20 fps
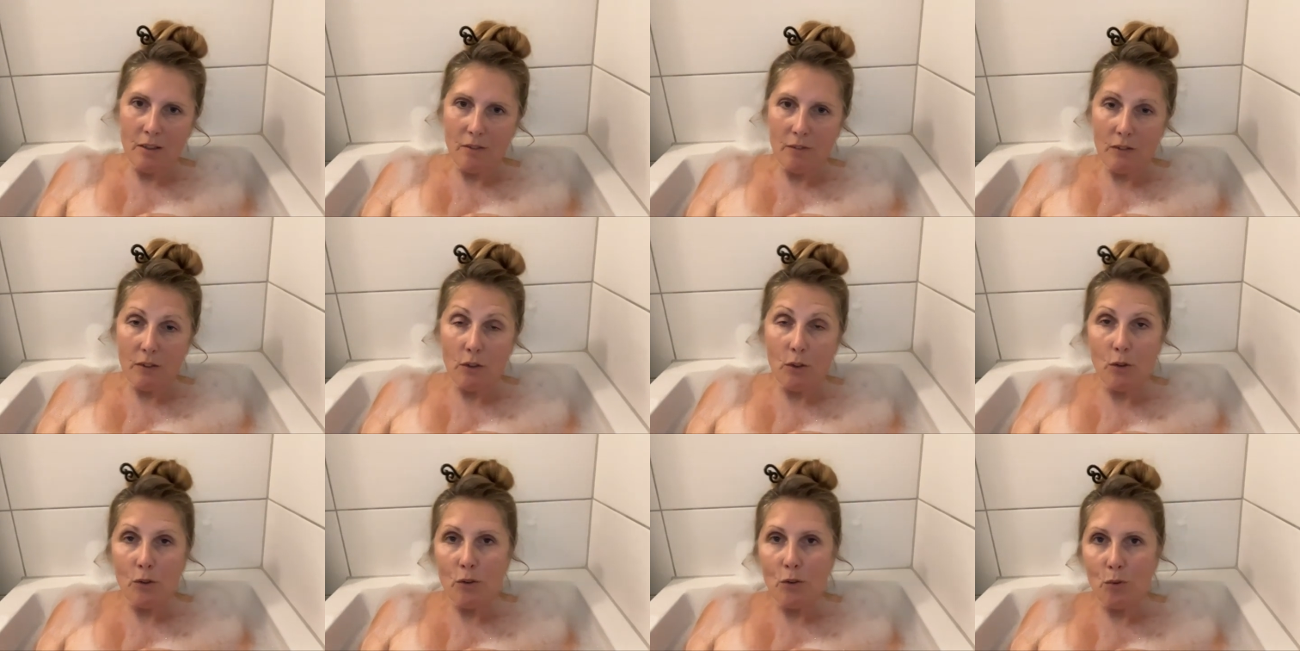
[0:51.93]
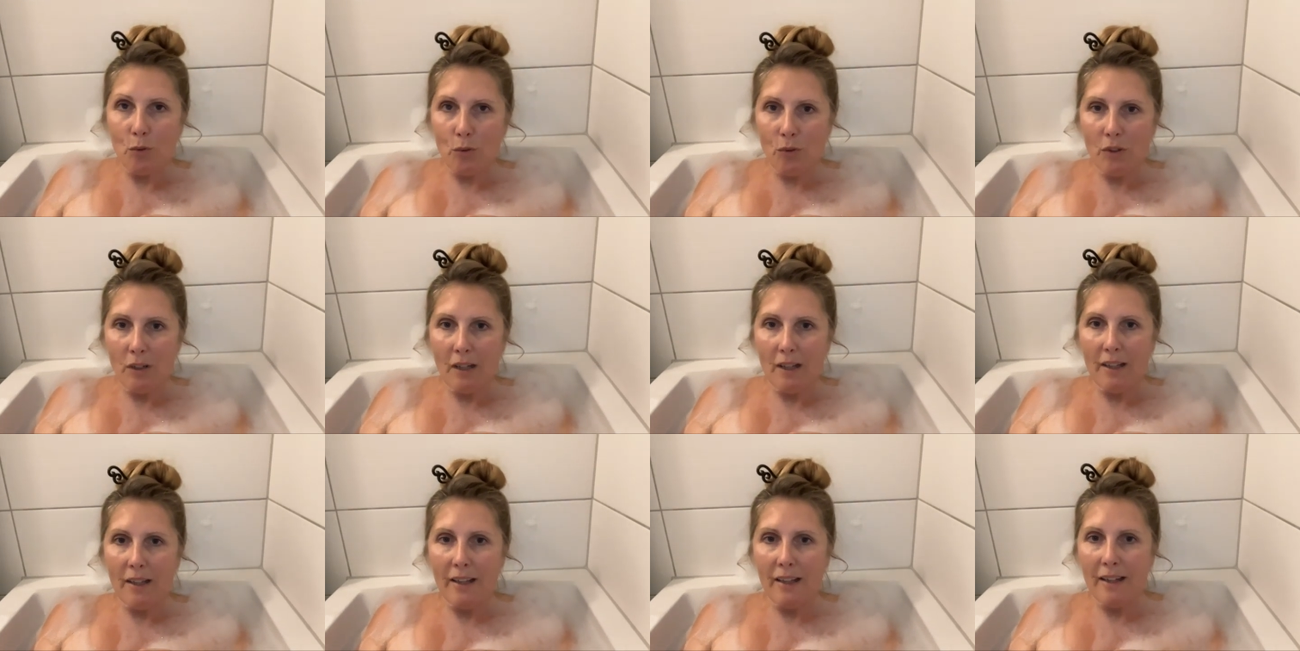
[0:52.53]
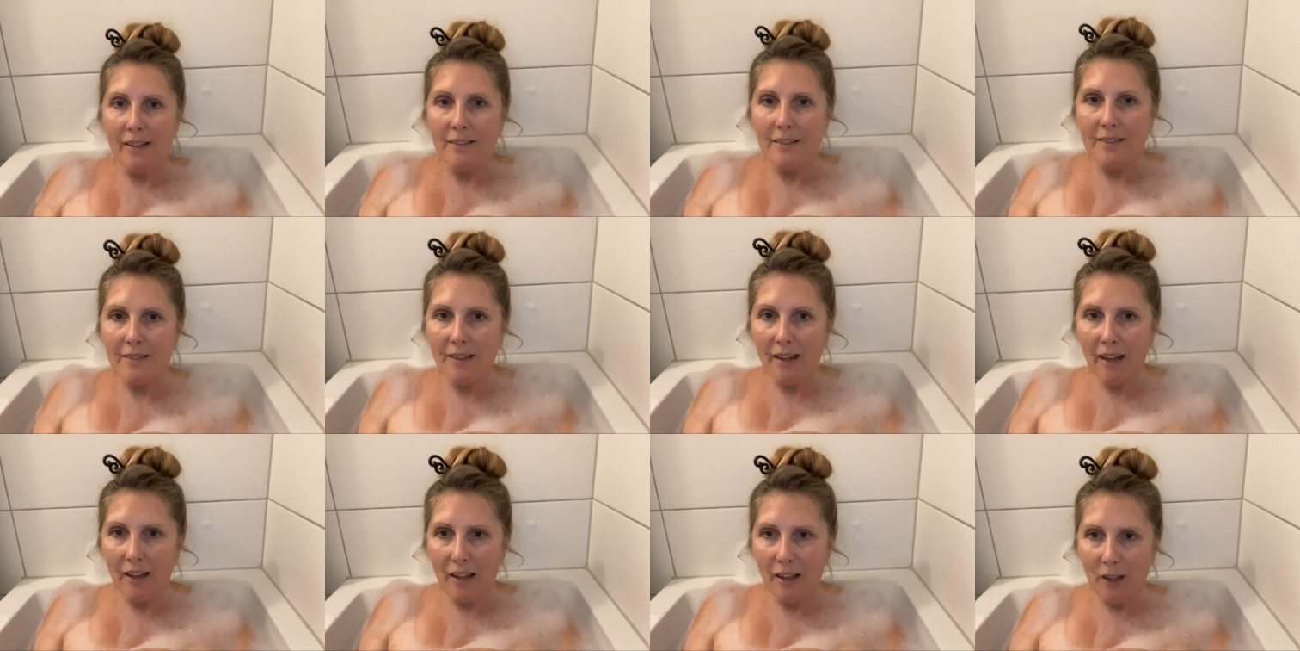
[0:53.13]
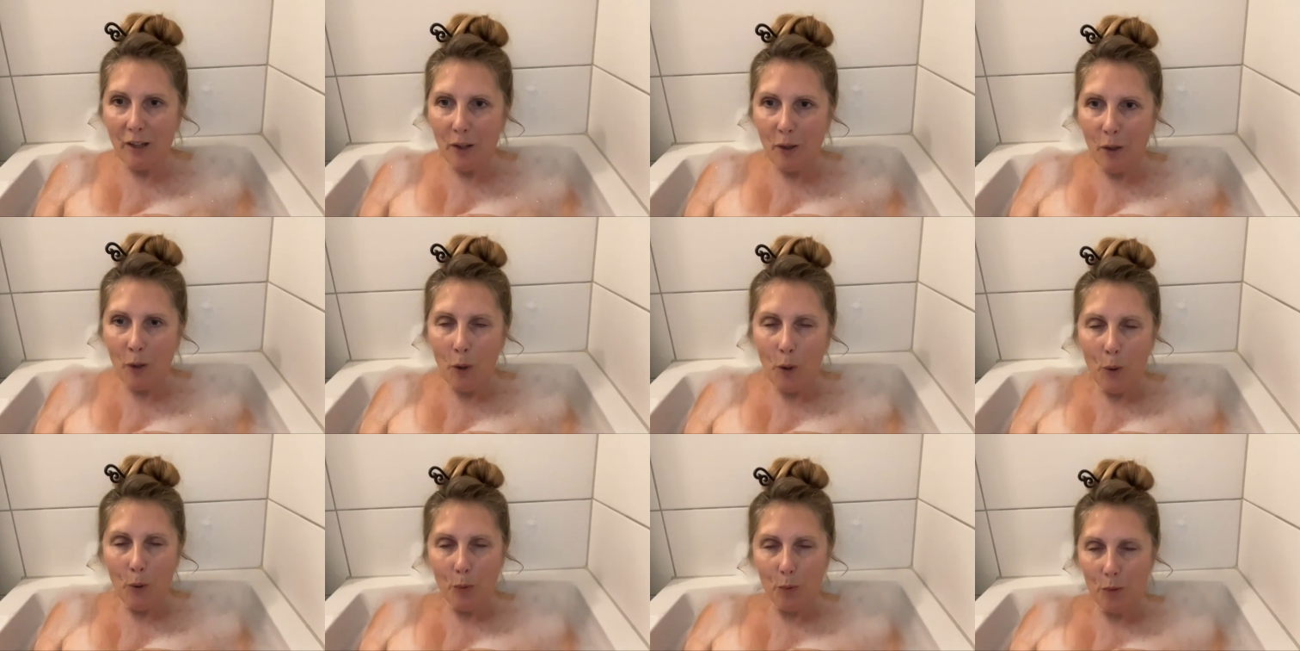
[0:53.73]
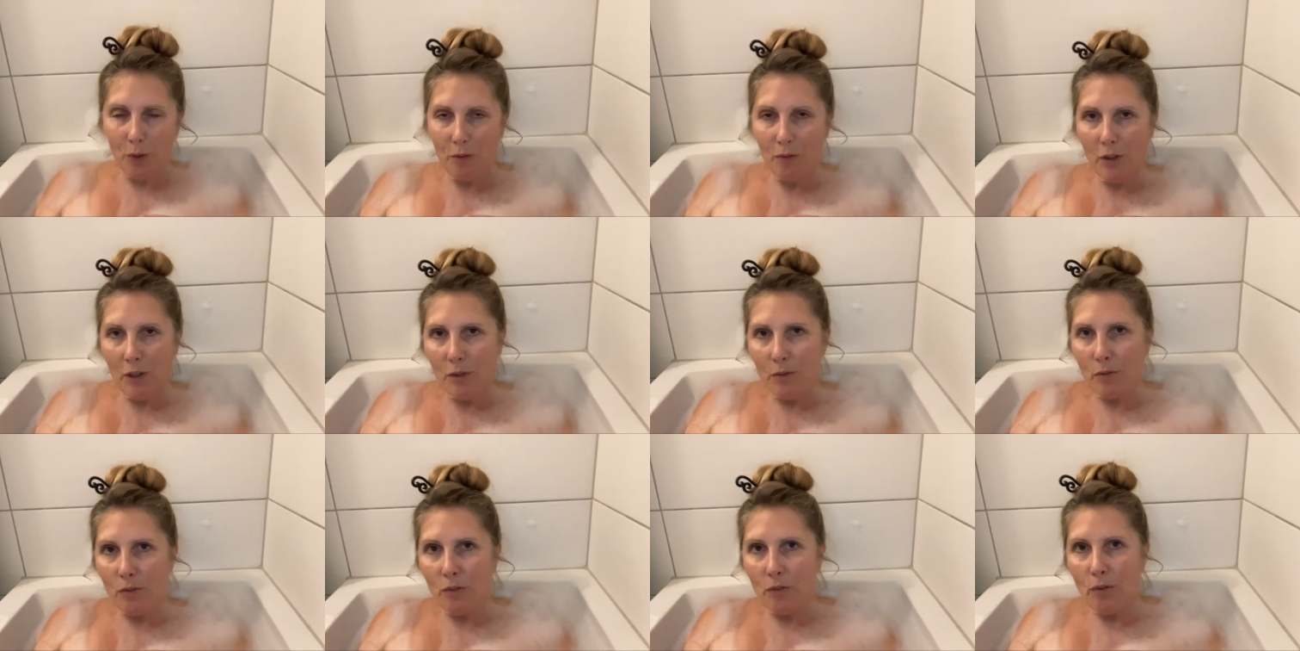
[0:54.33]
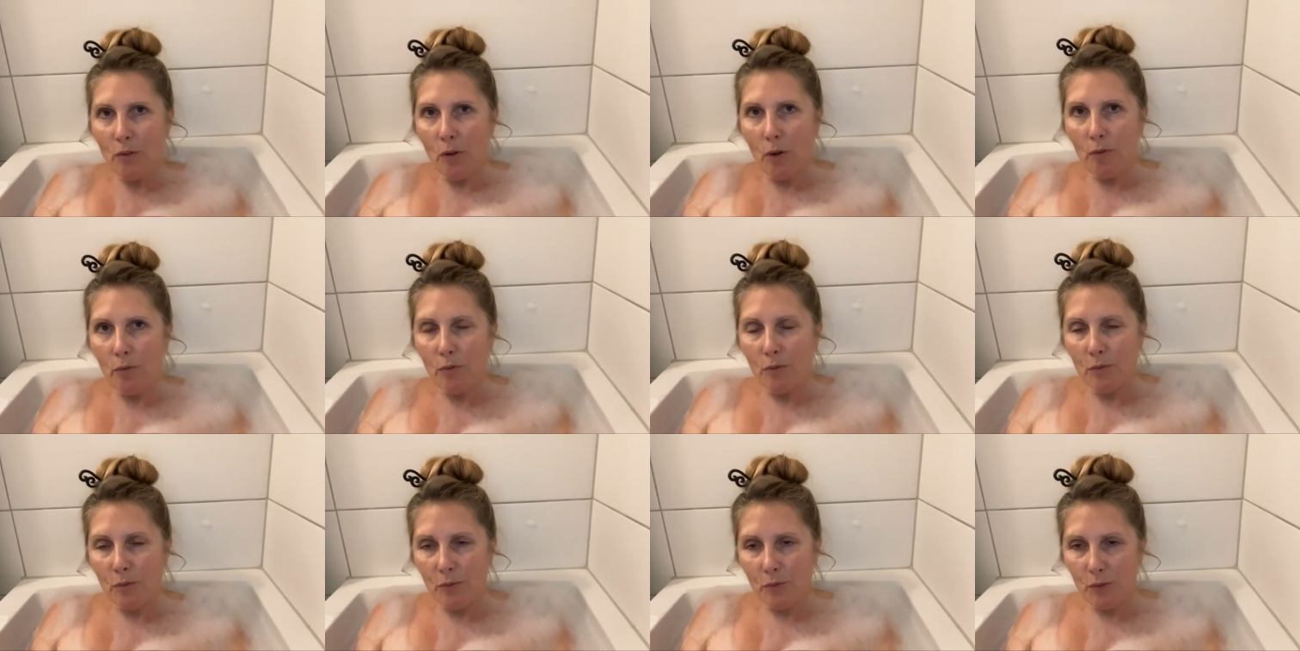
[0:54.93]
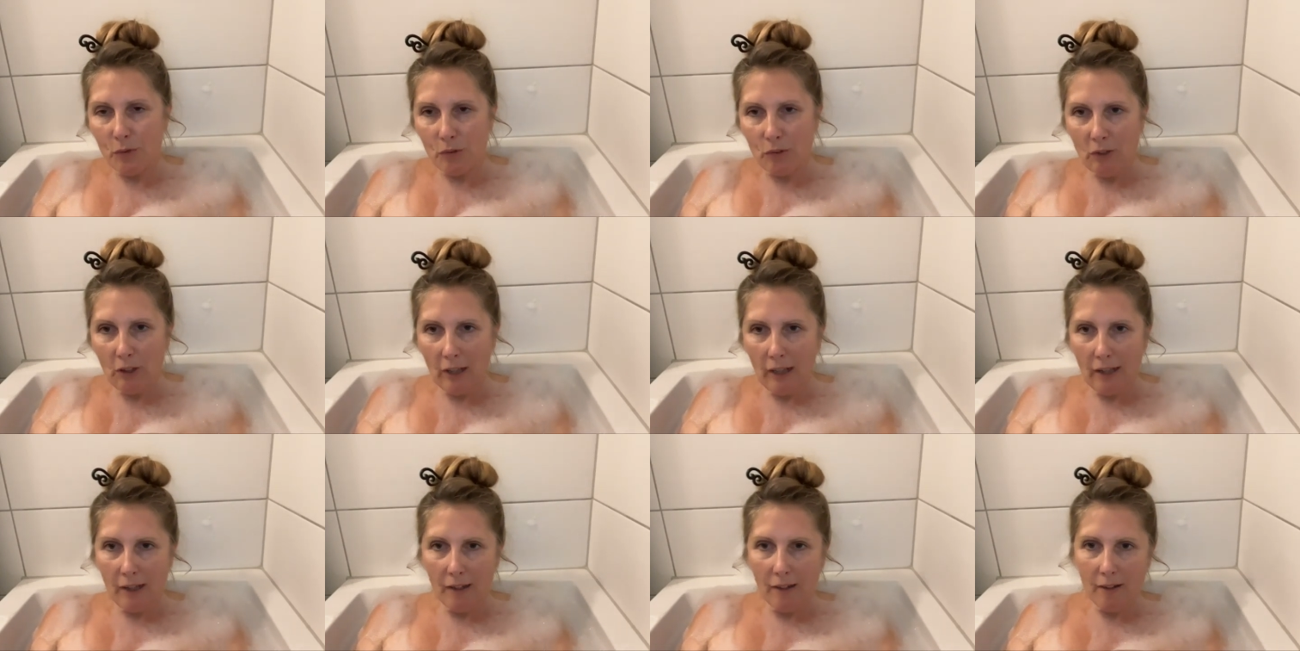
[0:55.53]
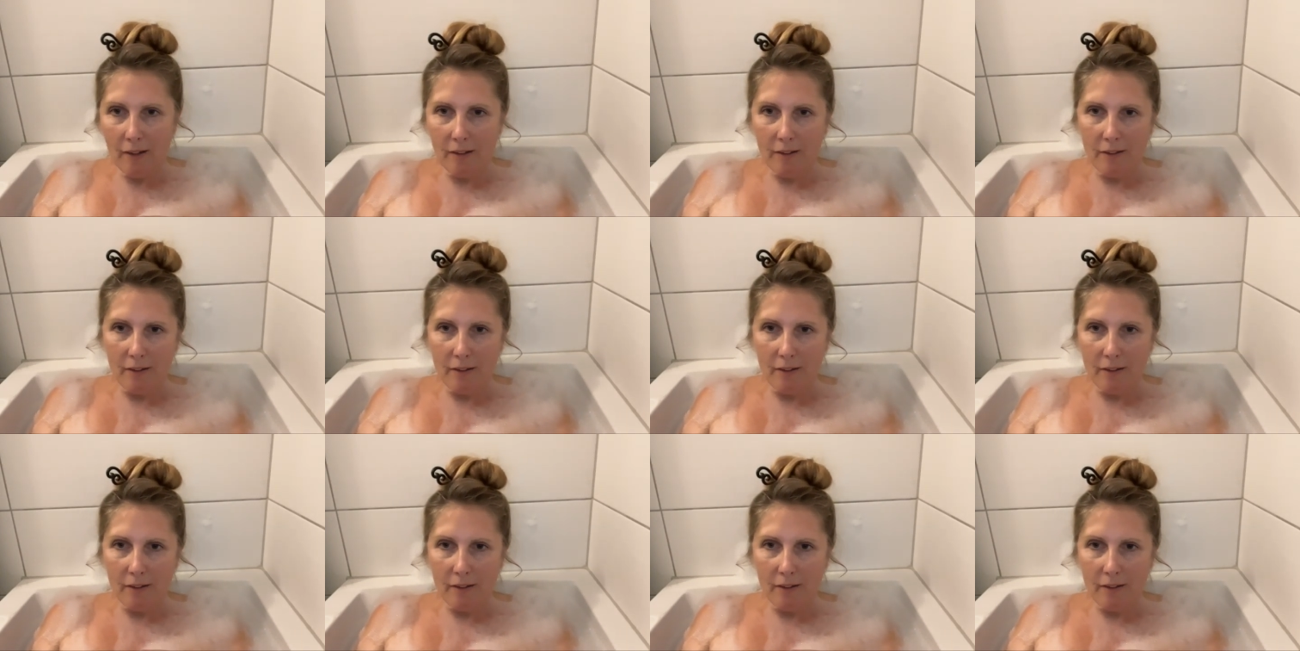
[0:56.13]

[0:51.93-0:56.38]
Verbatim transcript: Wir sind dunkle Erdteile oder wollen uns offen und hell